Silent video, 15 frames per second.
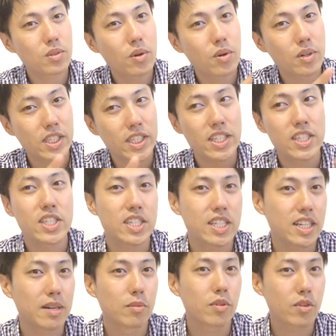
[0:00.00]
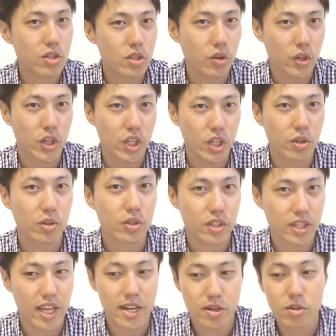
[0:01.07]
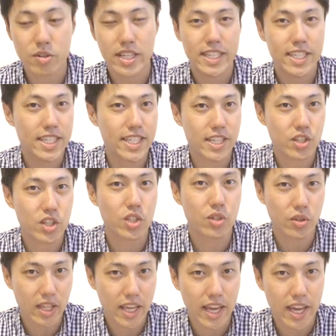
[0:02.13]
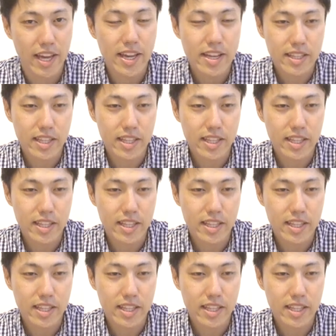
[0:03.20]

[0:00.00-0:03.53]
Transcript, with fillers: とキッチンがものすごい広くて料理がしやすいので、